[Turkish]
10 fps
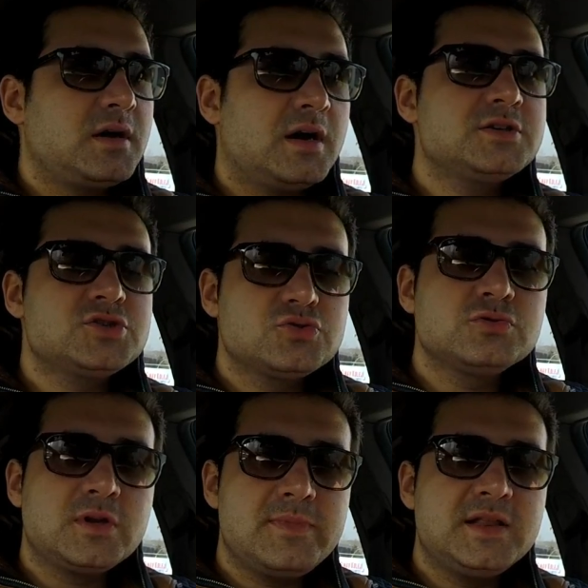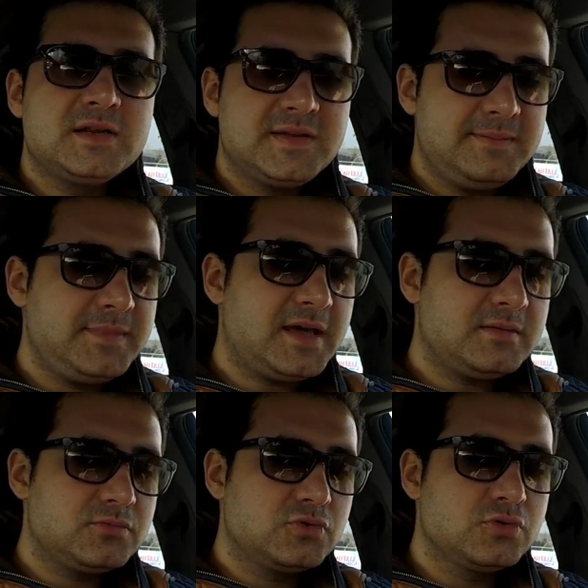Ayrıca şunu da belirteyim
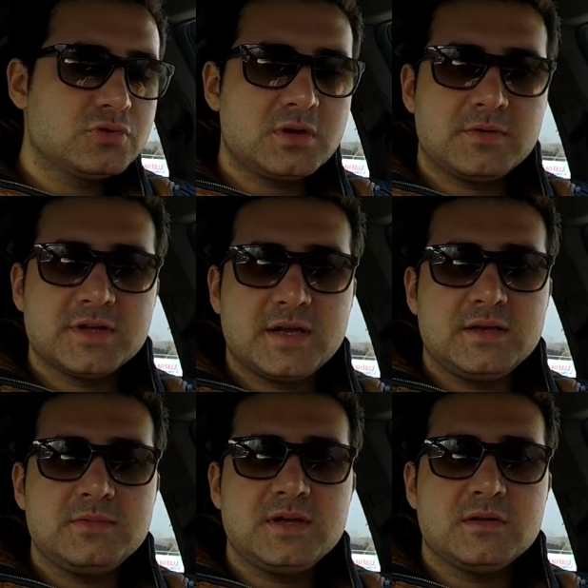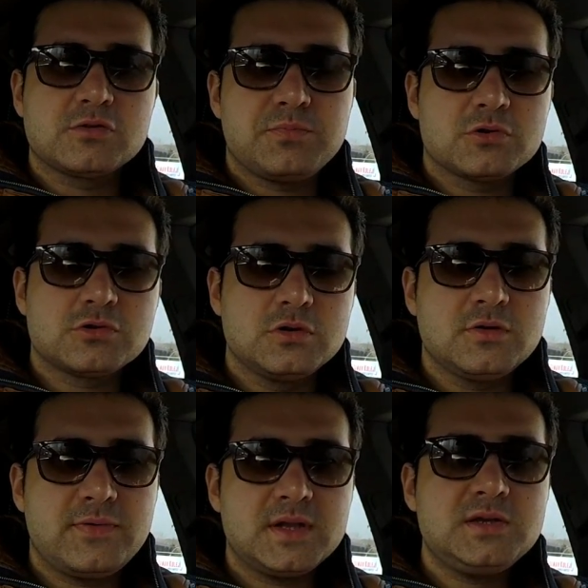yani bu uygulamada hani bir
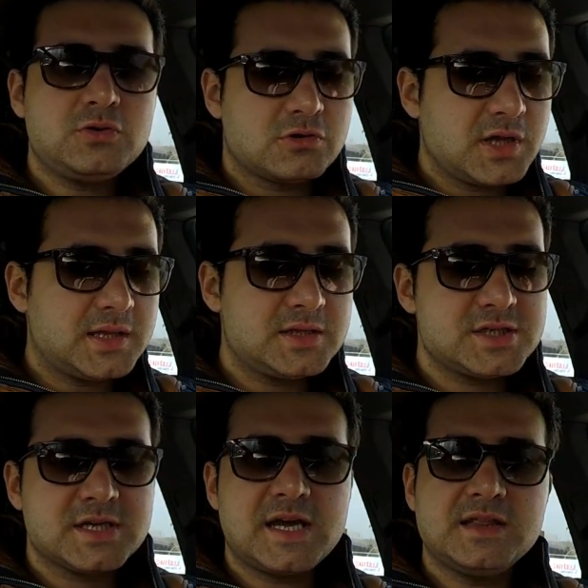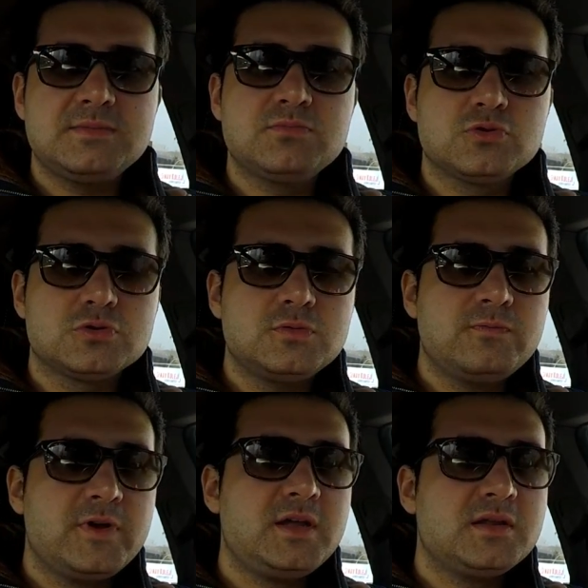sponsorluk falan yok. Sadece kendim
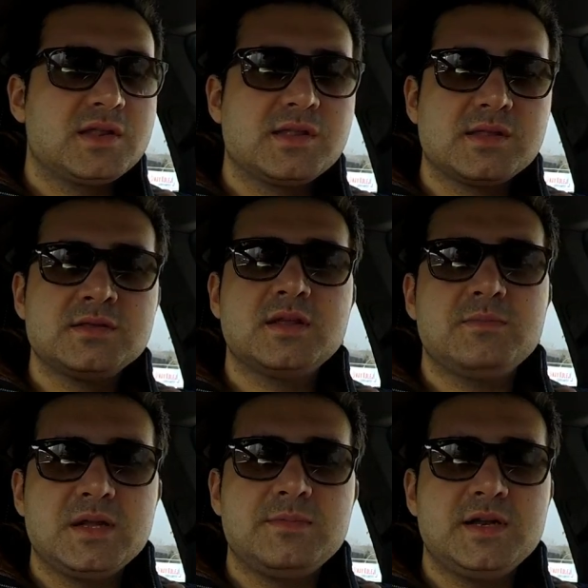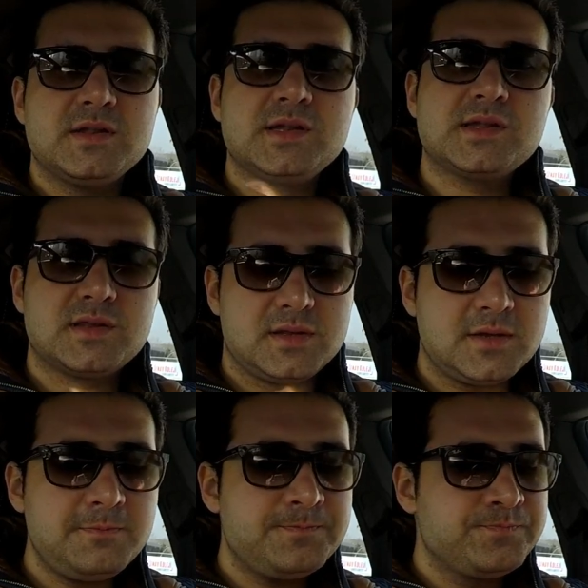bulduğum ve sizin de bilmenizi
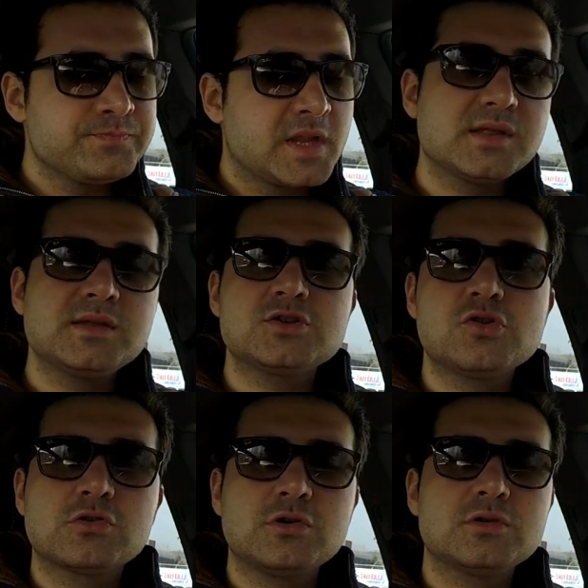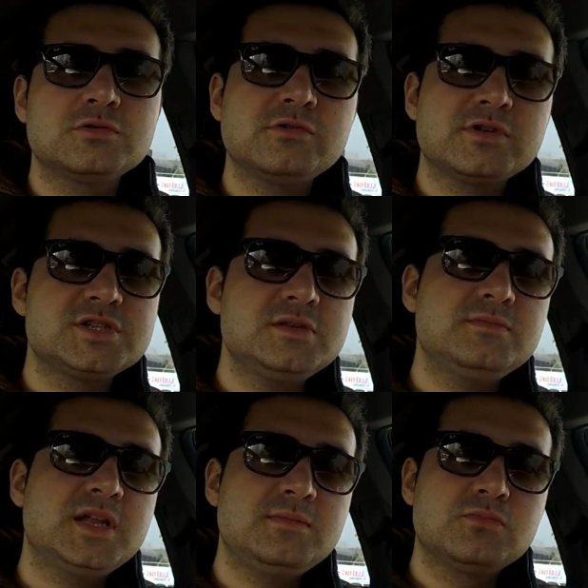istediğim. Sizin de çok sorduğunuz
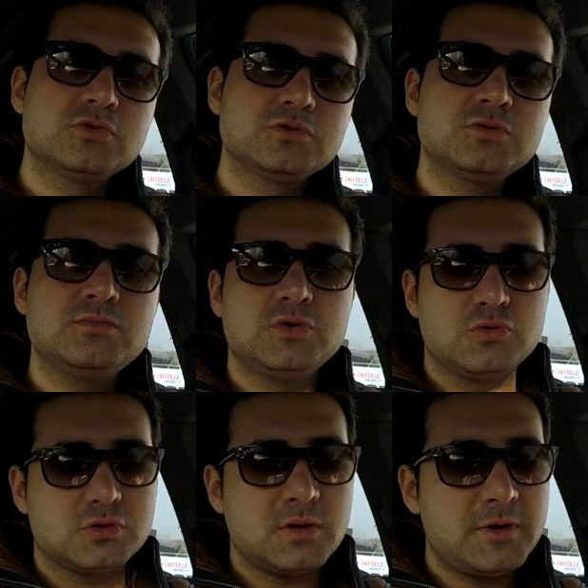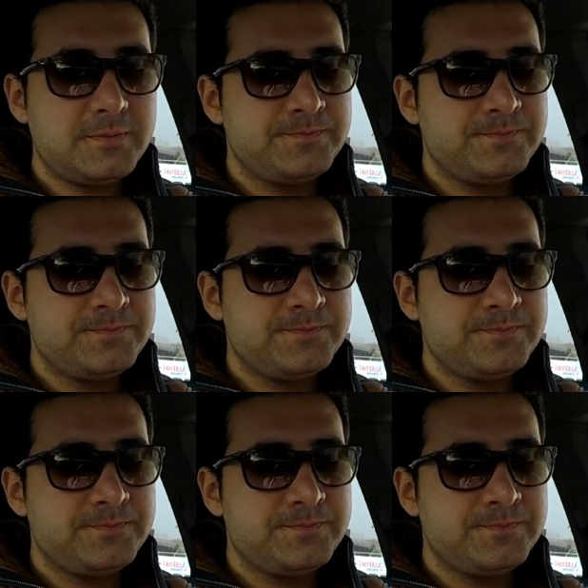için benim bulduğum bir uygulama.